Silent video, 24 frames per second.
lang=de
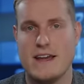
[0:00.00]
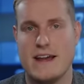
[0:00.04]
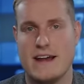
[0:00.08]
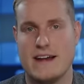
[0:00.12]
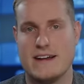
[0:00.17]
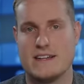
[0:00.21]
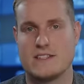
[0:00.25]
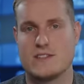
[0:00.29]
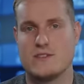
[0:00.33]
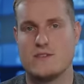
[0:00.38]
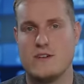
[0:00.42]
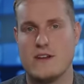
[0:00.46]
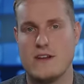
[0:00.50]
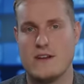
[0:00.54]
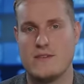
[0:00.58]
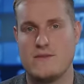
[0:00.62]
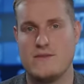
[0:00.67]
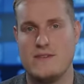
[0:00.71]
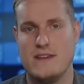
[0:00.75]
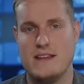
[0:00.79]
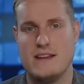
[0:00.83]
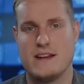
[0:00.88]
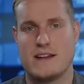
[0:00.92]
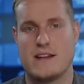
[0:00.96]
Also
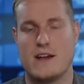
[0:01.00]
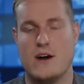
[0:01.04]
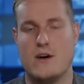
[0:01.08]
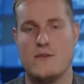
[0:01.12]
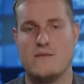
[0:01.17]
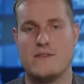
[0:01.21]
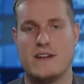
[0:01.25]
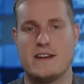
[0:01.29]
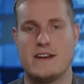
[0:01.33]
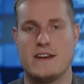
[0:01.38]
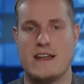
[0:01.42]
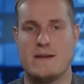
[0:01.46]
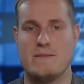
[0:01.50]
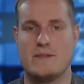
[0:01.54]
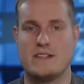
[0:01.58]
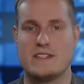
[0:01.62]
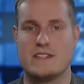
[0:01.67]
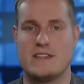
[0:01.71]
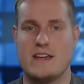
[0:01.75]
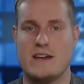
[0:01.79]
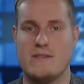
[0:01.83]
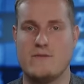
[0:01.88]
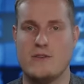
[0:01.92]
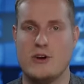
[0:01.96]
viele kaufen ja den
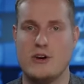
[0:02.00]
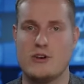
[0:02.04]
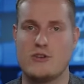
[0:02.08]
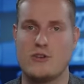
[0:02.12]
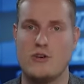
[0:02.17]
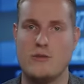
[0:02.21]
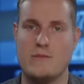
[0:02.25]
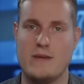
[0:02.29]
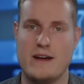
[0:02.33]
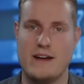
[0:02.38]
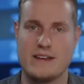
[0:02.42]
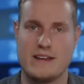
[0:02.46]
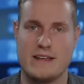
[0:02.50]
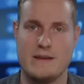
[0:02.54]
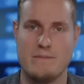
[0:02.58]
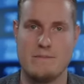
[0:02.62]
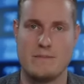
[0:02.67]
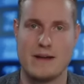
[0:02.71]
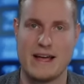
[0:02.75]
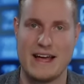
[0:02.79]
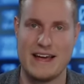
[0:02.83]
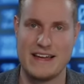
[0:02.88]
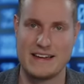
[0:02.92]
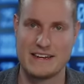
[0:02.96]
MSCI World, um halt eben
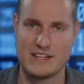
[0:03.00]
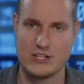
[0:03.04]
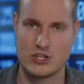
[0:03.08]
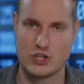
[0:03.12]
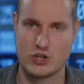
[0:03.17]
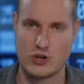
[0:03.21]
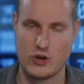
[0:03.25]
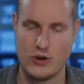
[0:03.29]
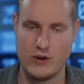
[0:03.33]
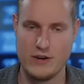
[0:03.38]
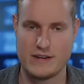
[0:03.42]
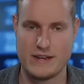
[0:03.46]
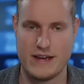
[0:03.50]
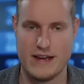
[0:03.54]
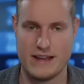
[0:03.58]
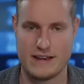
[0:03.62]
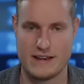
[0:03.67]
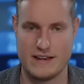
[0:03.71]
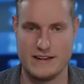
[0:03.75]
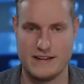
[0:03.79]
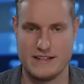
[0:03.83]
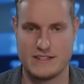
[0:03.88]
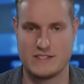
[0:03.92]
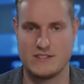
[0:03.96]
breit gestreut
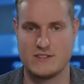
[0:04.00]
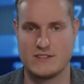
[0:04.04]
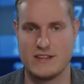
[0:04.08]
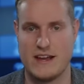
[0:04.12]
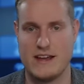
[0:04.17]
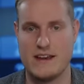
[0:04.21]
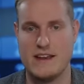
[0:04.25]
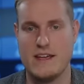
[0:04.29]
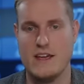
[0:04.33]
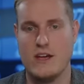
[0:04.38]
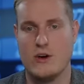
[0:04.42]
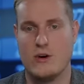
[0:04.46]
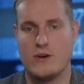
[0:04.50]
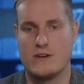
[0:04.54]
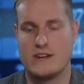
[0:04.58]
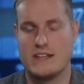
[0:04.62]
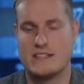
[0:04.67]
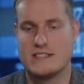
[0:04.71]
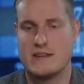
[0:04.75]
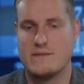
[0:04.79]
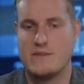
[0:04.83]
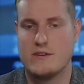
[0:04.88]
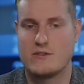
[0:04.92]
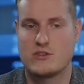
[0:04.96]
angelegt zu sein. Und
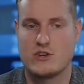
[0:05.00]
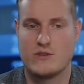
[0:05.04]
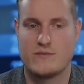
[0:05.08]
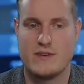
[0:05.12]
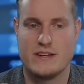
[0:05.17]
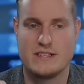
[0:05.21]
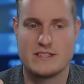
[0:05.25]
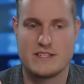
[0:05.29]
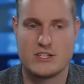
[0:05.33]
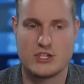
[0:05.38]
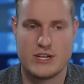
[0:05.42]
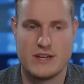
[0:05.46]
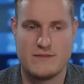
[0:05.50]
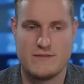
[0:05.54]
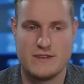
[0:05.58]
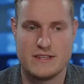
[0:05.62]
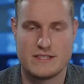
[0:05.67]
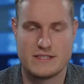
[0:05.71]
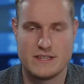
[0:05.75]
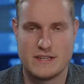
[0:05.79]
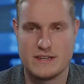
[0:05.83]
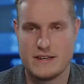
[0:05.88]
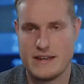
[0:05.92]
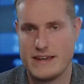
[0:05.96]
jetzt haben wir schon festgestellt, wir
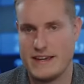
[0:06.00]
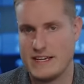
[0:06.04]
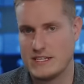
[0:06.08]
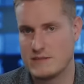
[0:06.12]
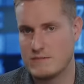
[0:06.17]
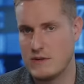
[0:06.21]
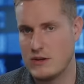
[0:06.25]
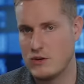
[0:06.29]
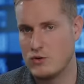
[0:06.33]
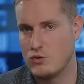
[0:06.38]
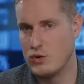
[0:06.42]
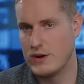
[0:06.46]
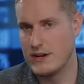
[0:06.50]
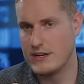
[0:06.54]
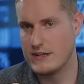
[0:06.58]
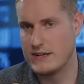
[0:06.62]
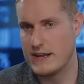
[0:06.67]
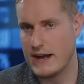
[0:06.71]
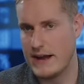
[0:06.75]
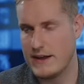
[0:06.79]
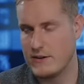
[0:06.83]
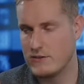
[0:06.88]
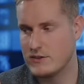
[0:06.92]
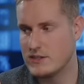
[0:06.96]
sind erstmal nur in
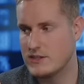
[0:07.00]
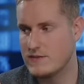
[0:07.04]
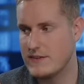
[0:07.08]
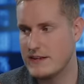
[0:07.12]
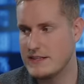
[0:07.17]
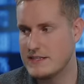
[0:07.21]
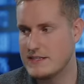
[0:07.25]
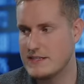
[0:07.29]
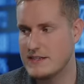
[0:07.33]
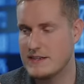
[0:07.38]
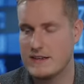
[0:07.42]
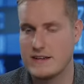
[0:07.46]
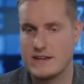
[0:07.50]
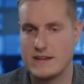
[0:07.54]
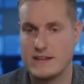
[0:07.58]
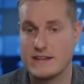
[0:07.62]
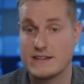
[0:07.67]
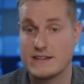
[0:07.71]
23, äh,